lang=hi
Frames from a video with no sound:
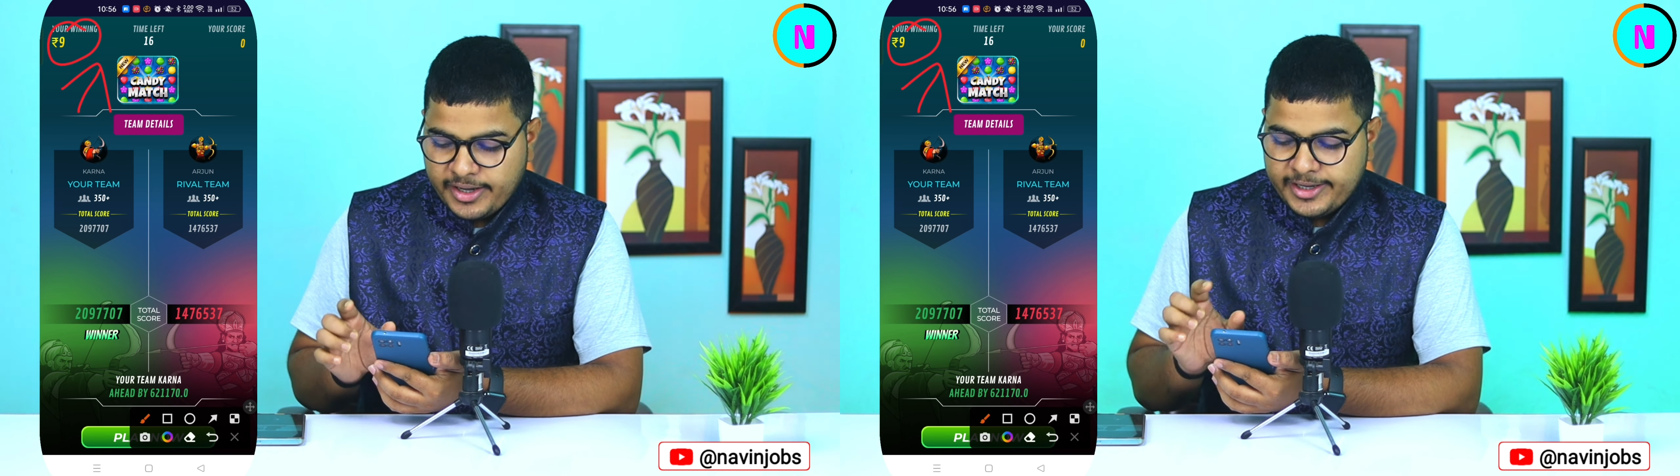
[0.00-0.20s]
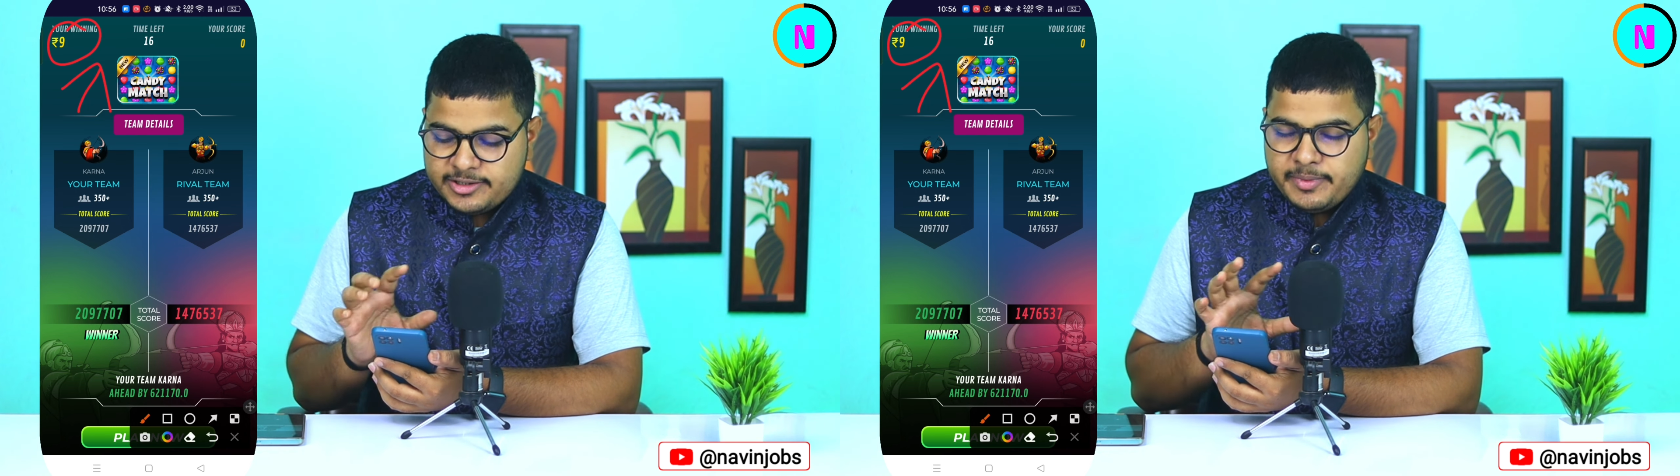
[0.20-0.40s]

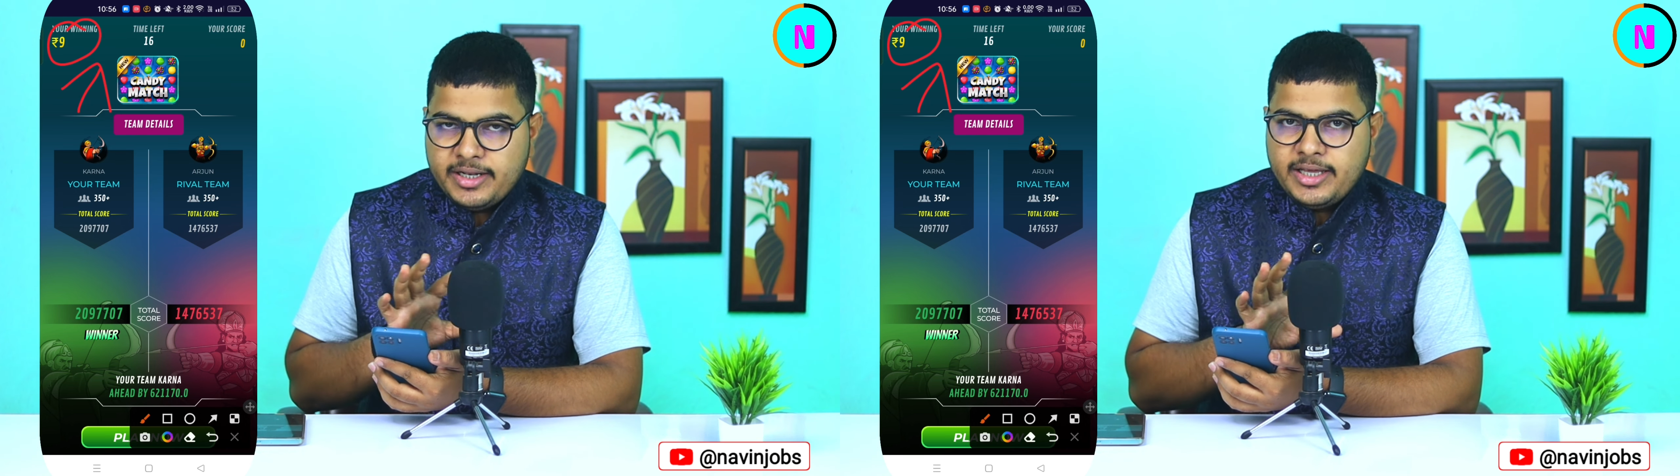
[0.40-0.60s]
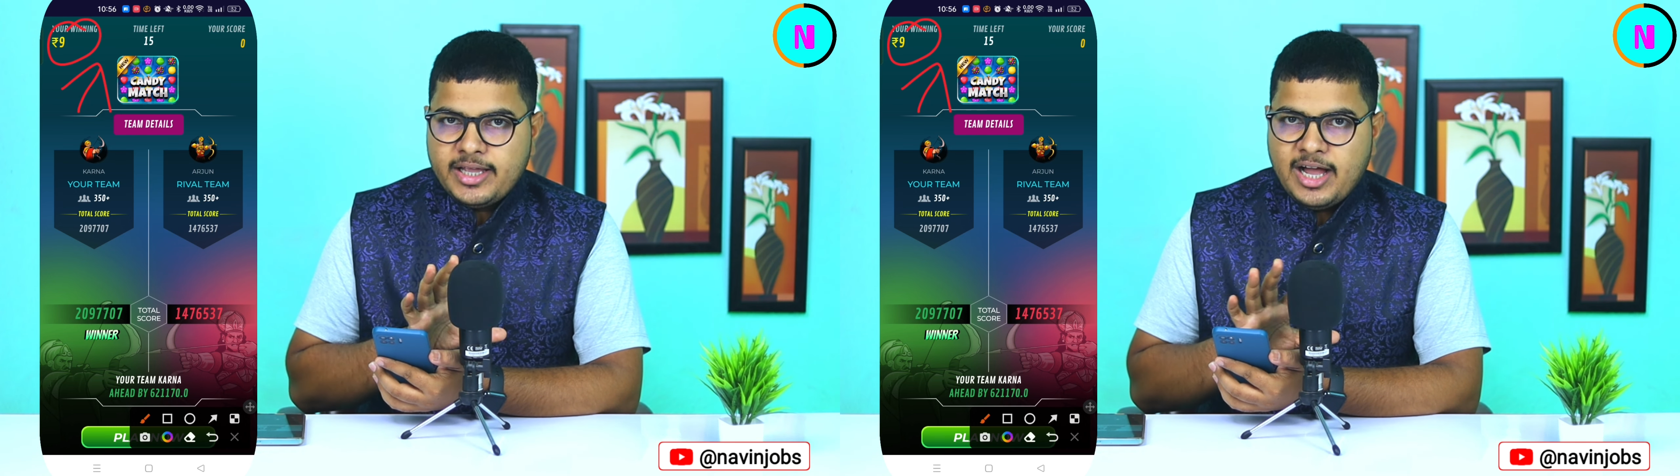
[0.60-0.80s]
गाइज
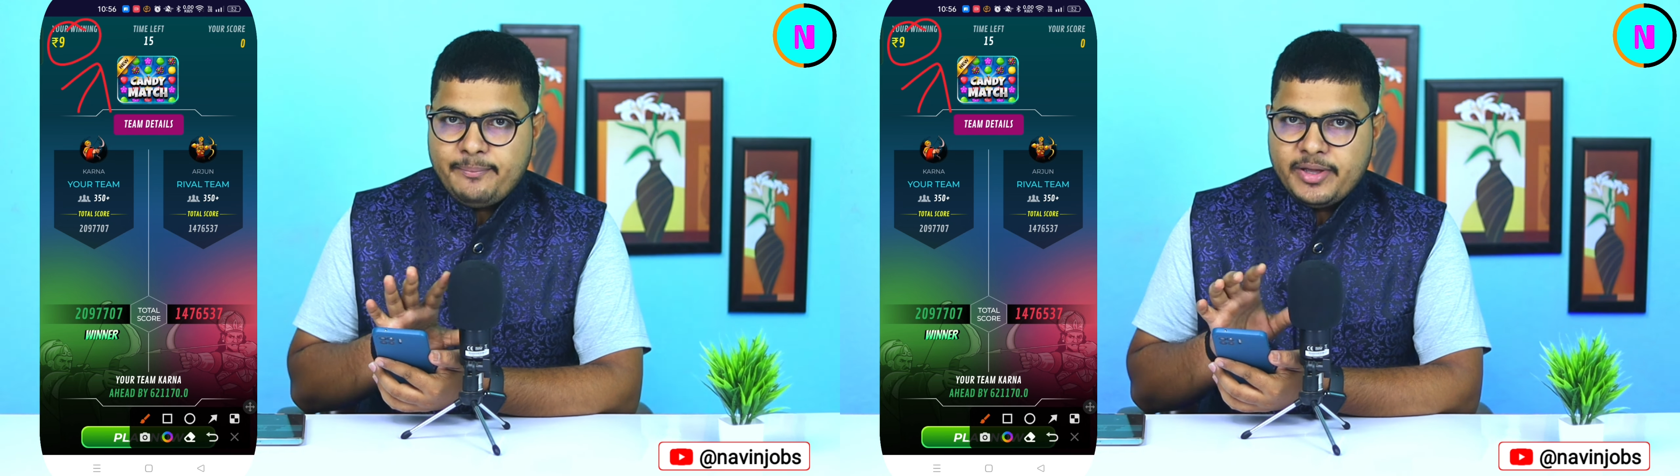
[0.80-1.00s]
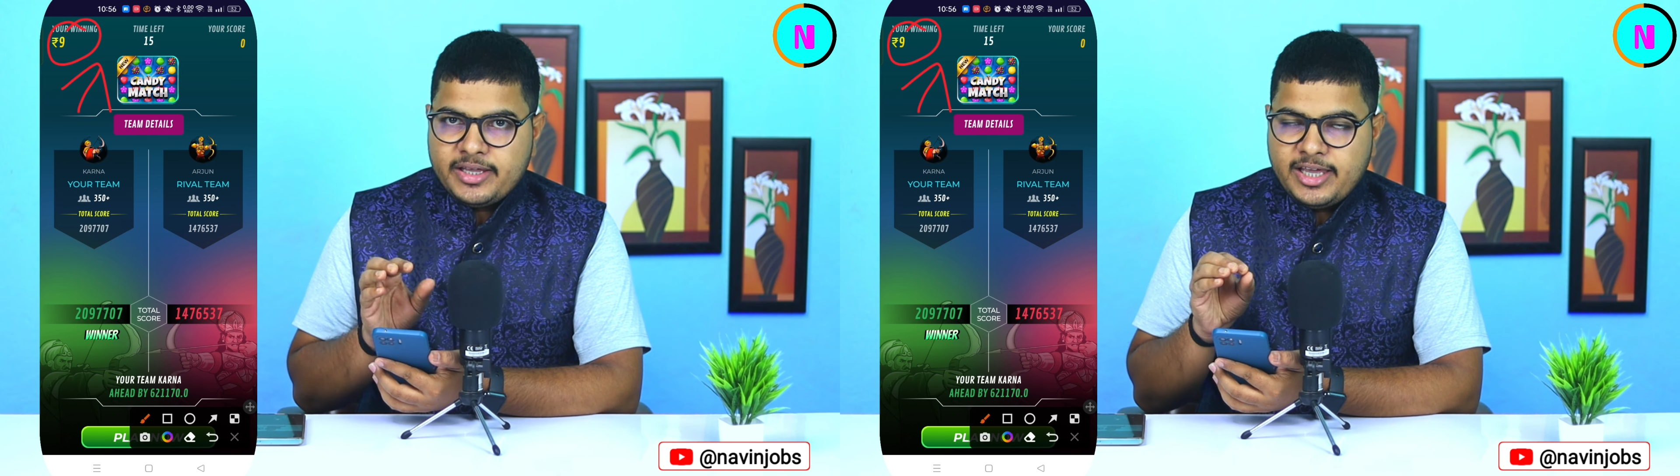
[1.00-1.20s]
मैंने
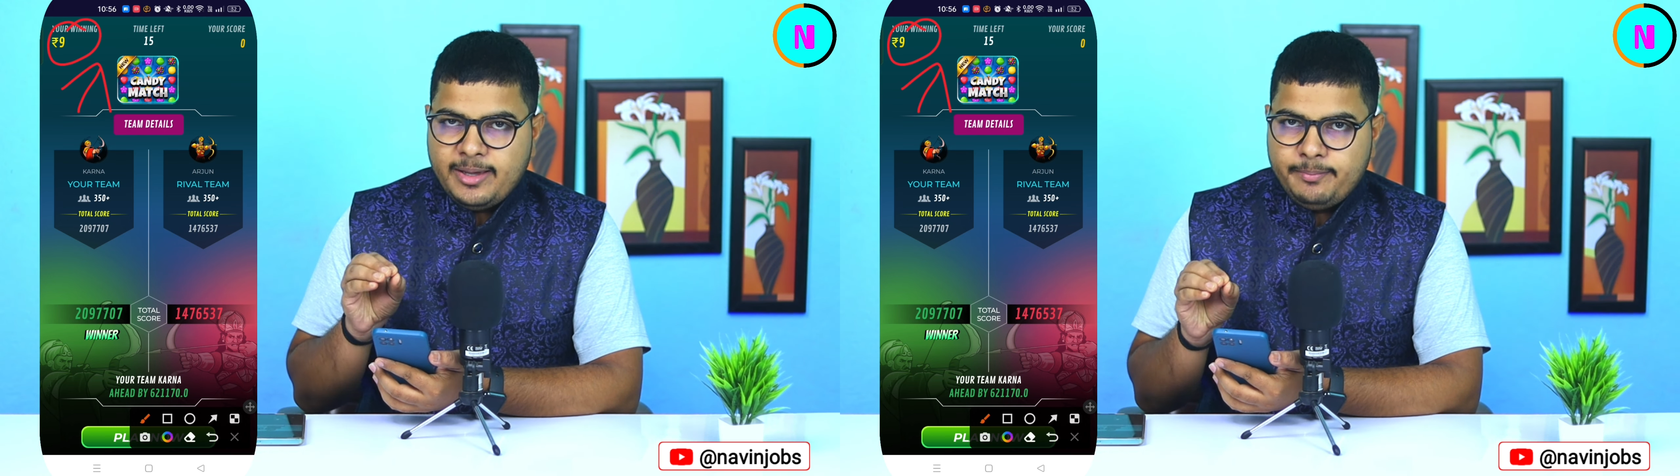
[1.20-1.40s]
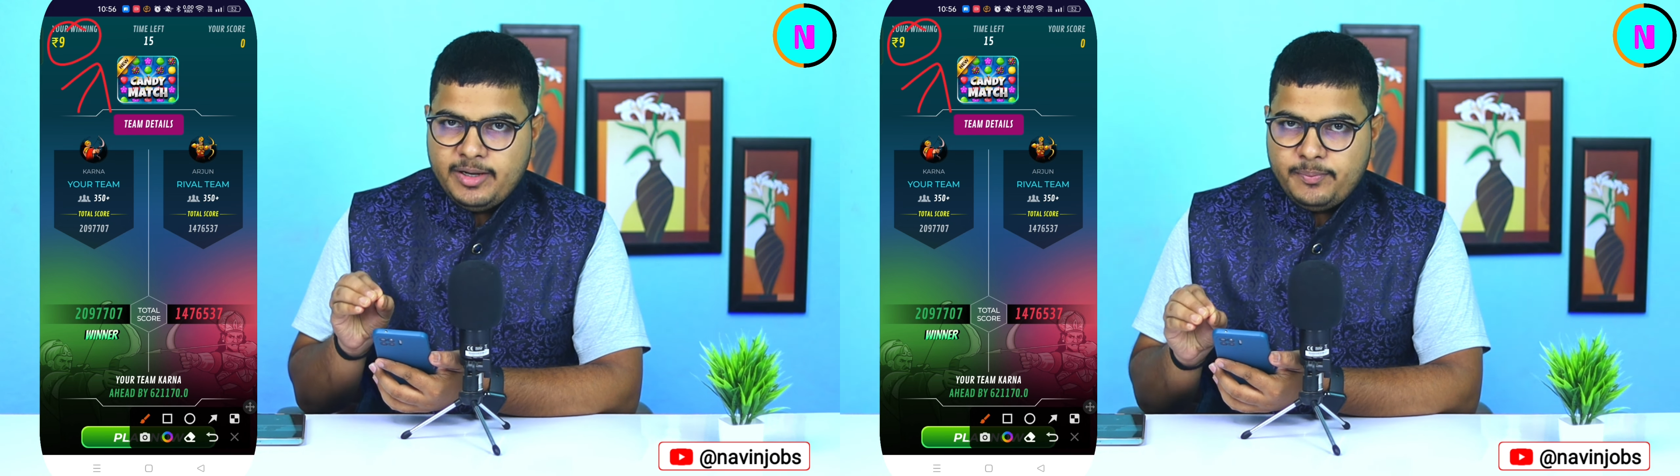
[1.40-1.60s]
यहाँ पे
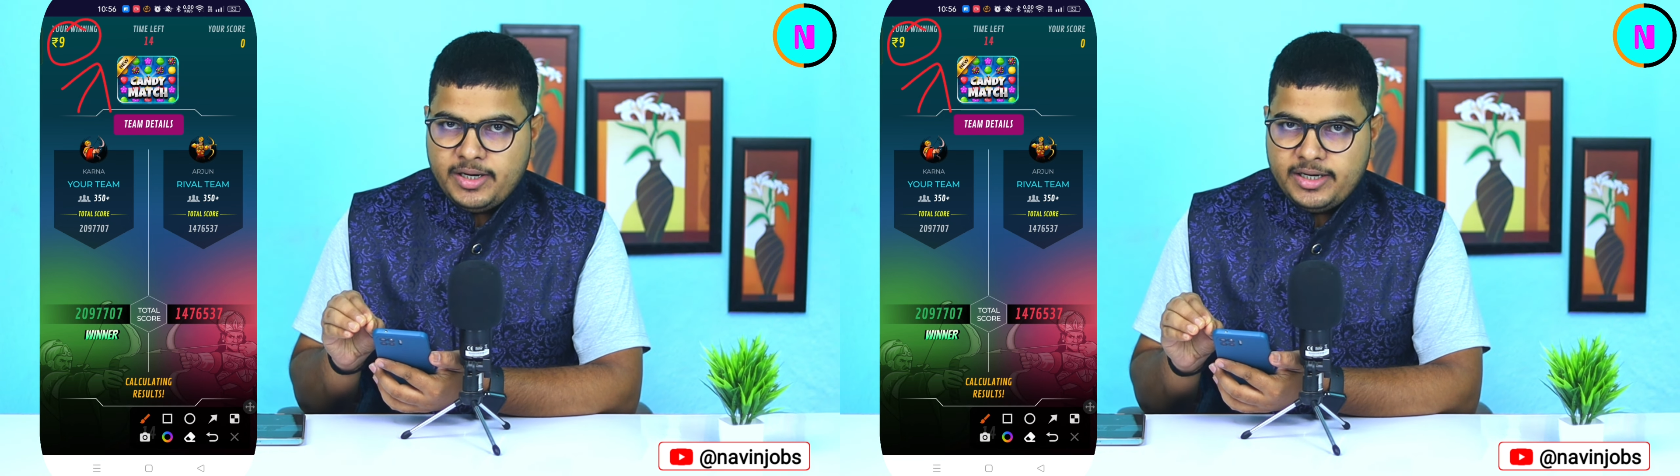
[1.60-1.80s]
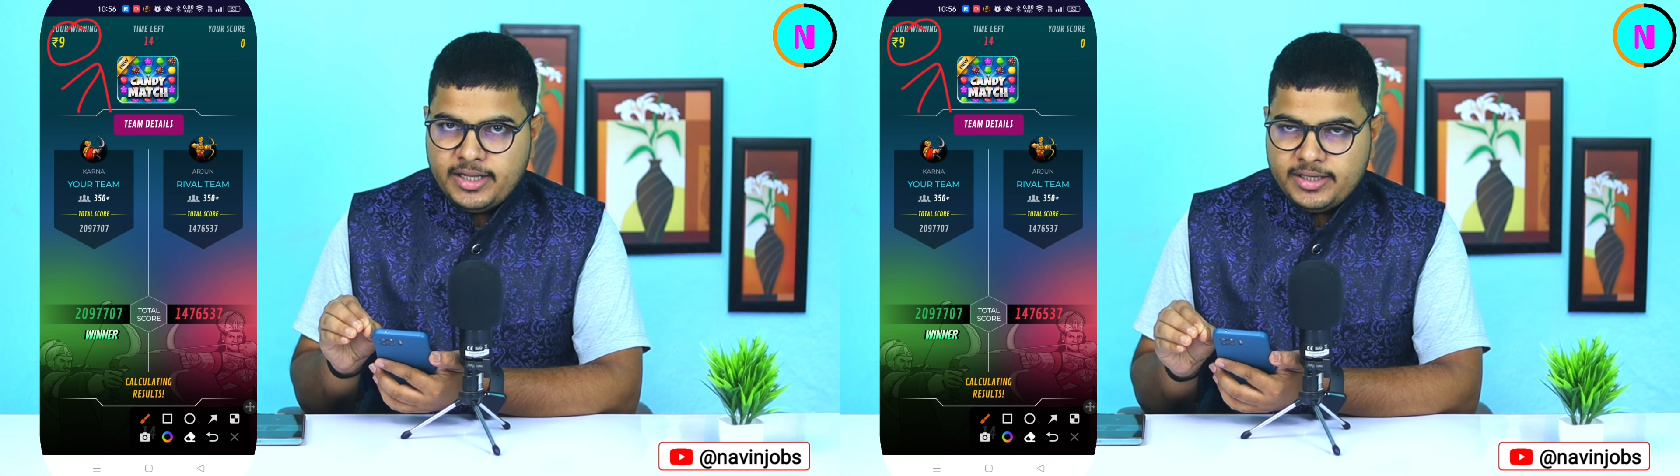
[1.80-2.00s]
गेम भी
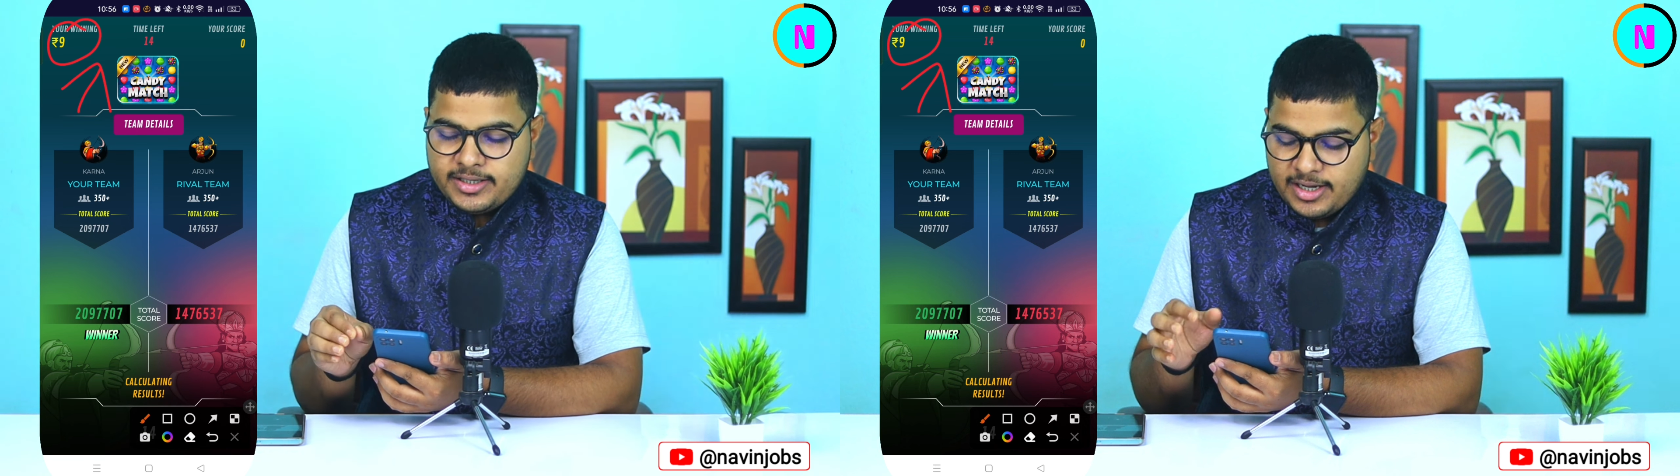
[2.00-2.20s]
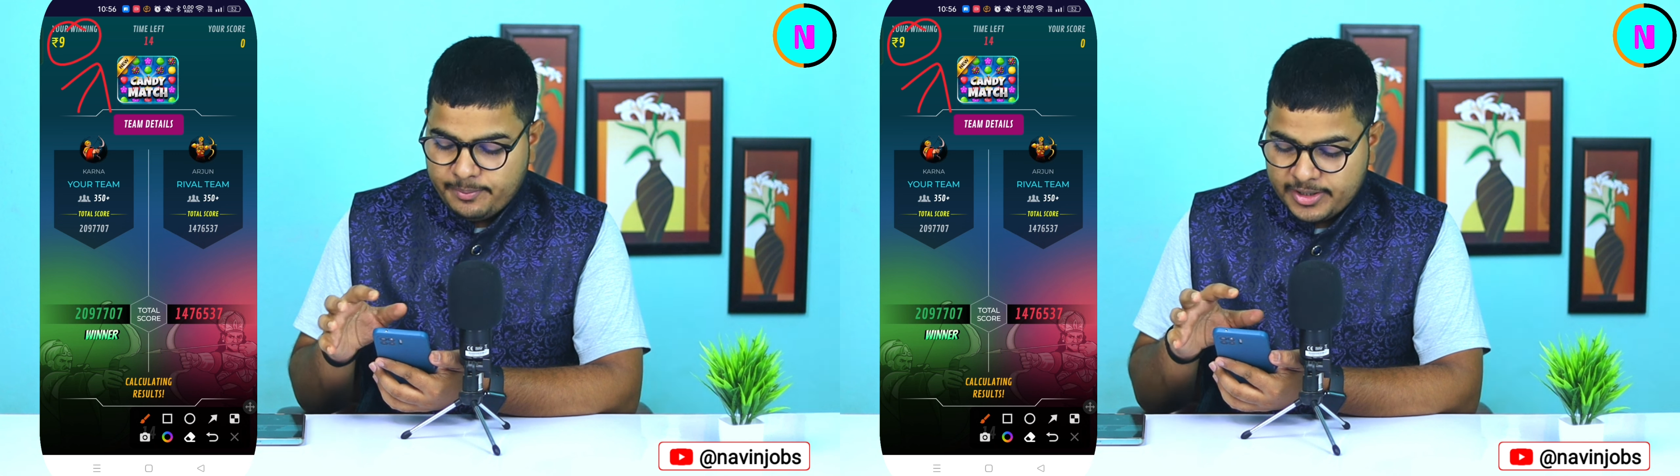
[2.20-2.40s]
प्ले नहीं किया